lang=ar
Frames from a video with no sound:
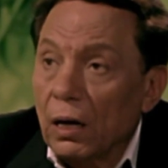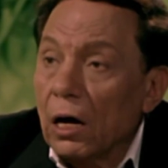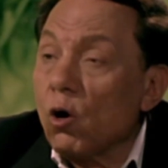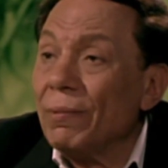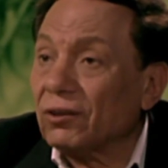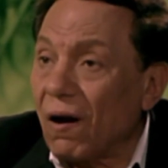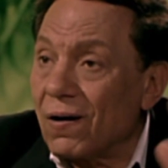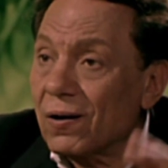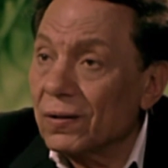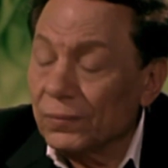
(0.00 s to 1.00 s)
ألا هو مات
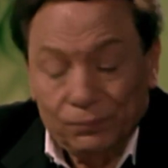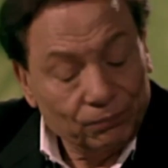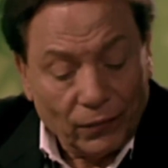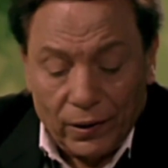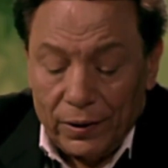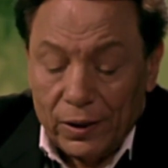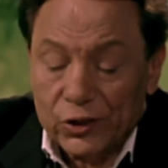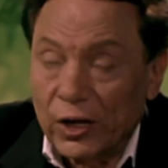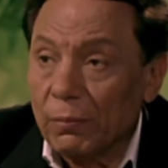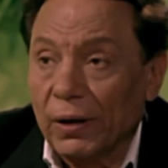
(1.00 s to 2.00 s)
راخر
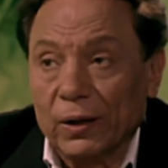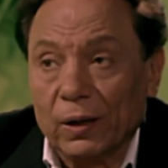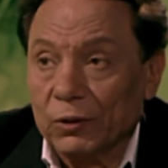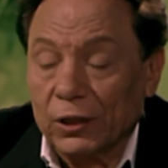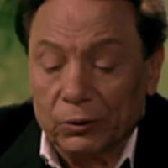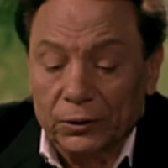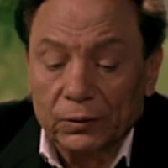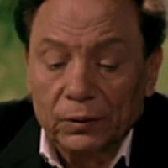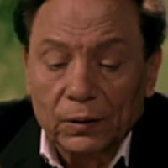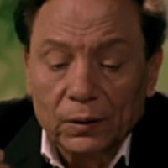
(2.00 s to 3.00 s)
نازي قلبها جامد قوي